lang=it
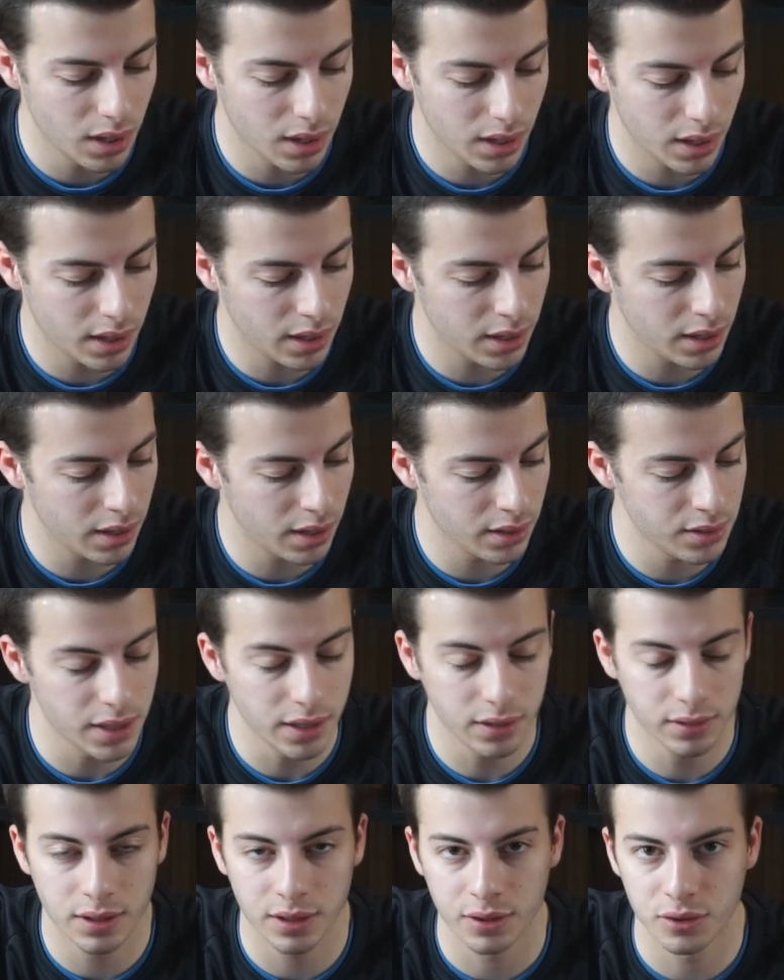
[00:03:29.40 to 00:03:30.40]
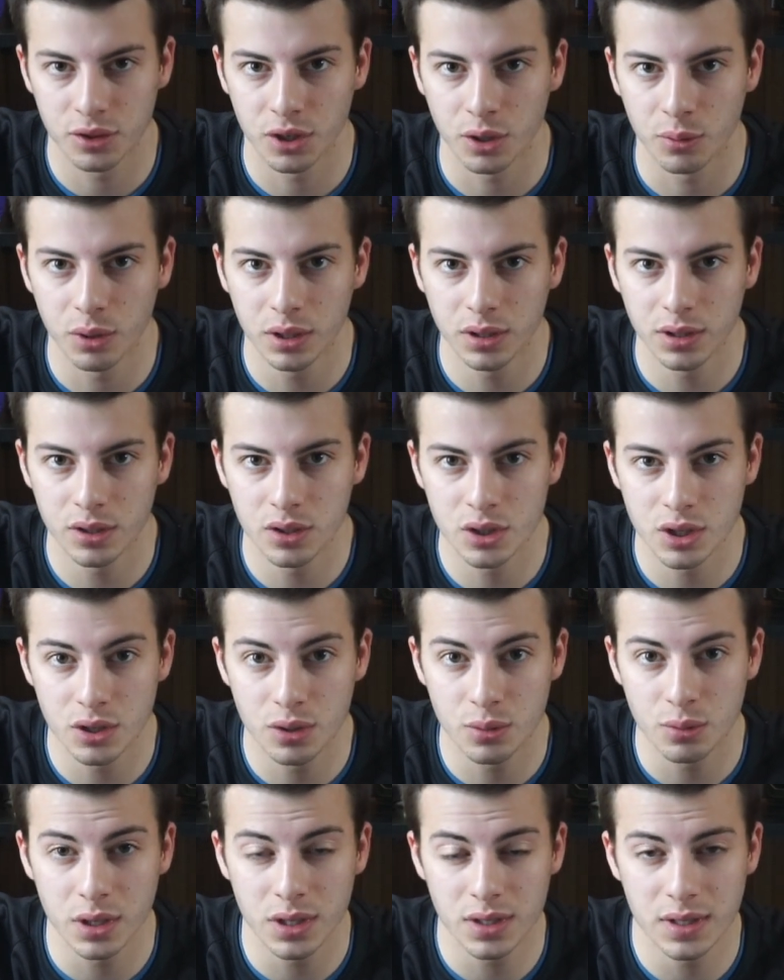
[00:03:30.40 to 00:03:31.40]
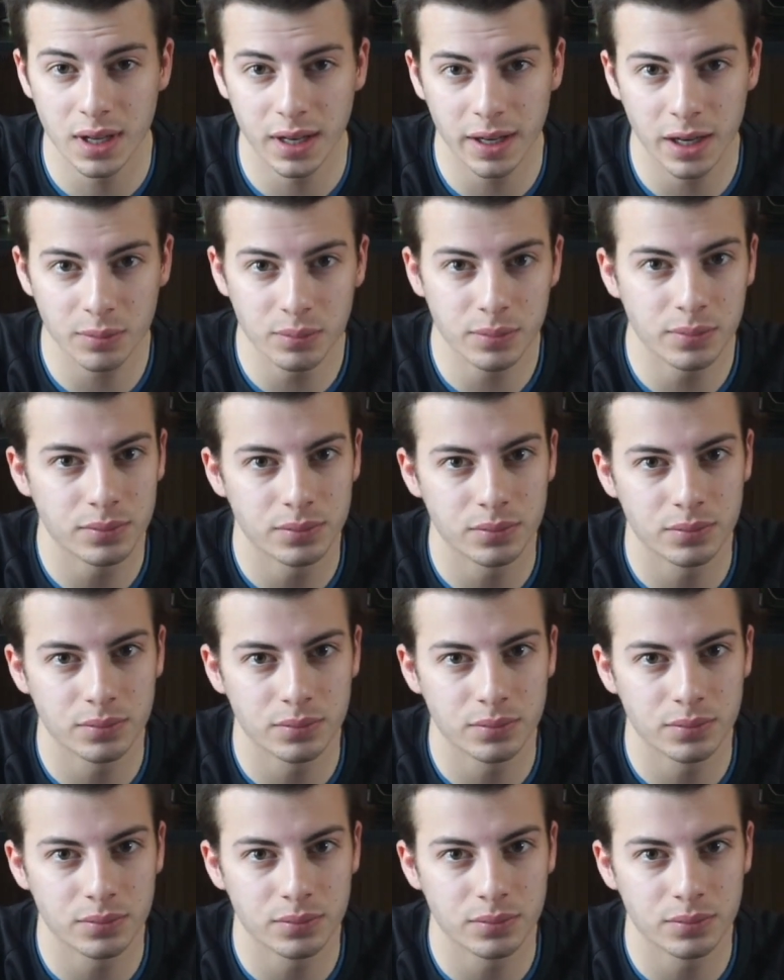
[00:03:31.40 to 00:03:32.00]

E niente, seguiteci su Instagram,